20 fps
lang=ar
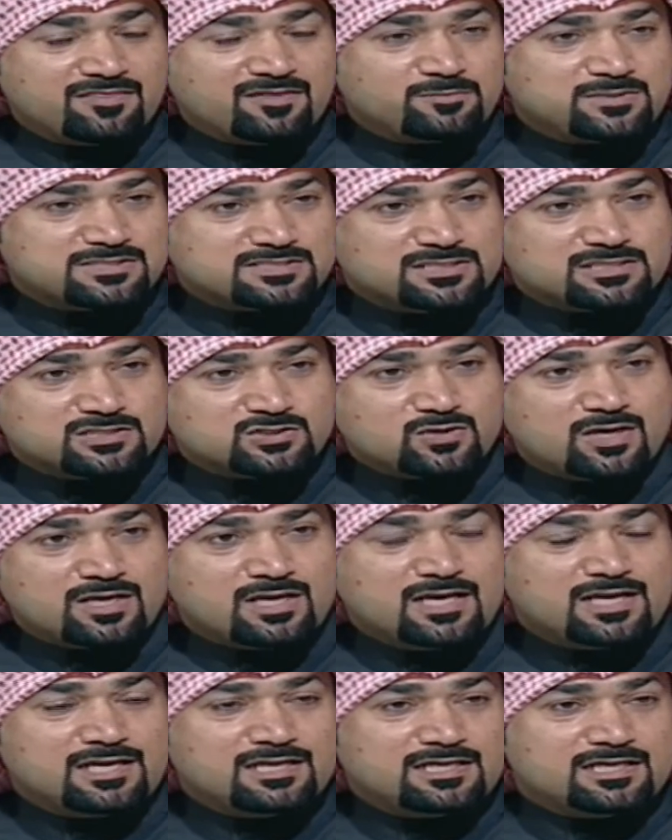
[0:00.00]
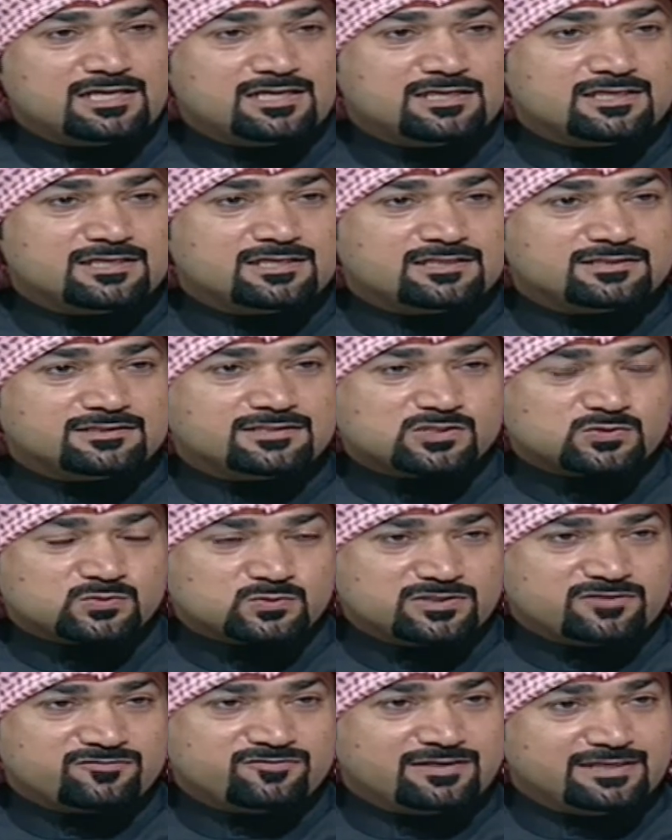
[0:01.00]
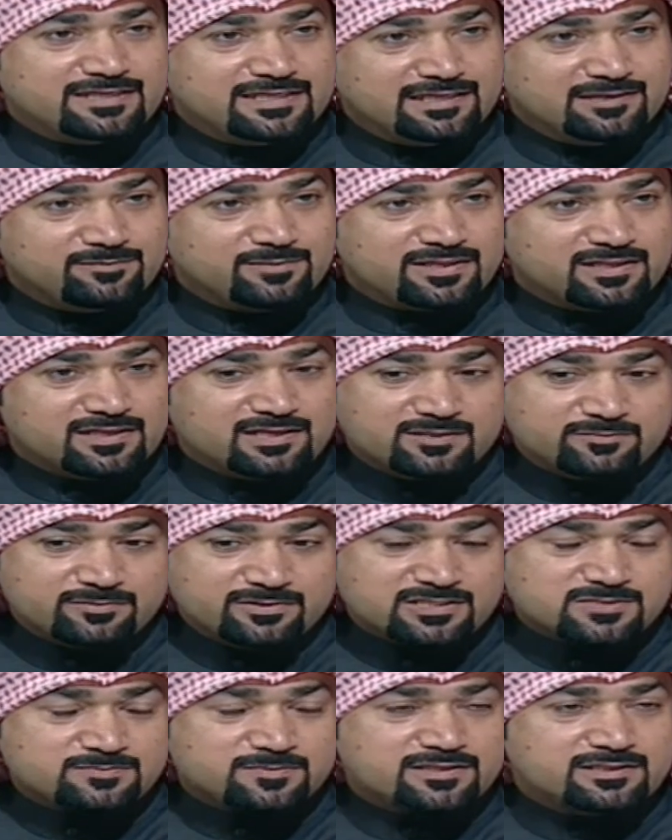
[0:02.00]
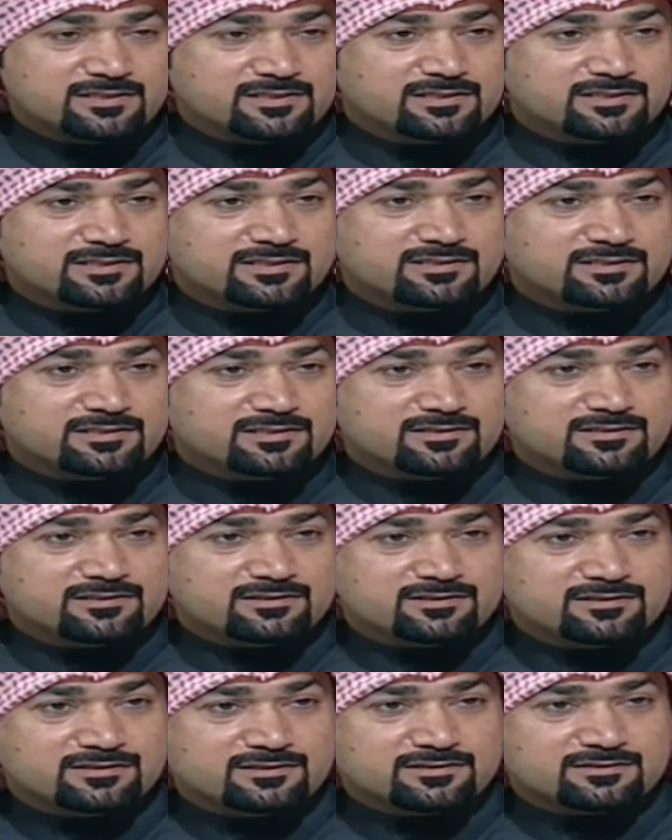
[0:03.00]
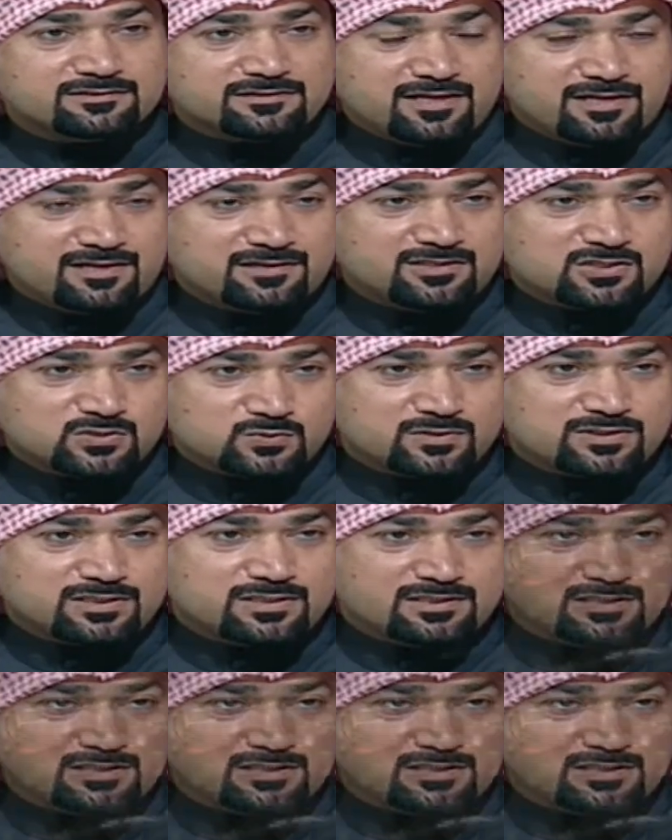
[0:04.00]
ايضا بسالك سؤال هل التصوير في الليل مثلا بالنسبه للتصوير آه،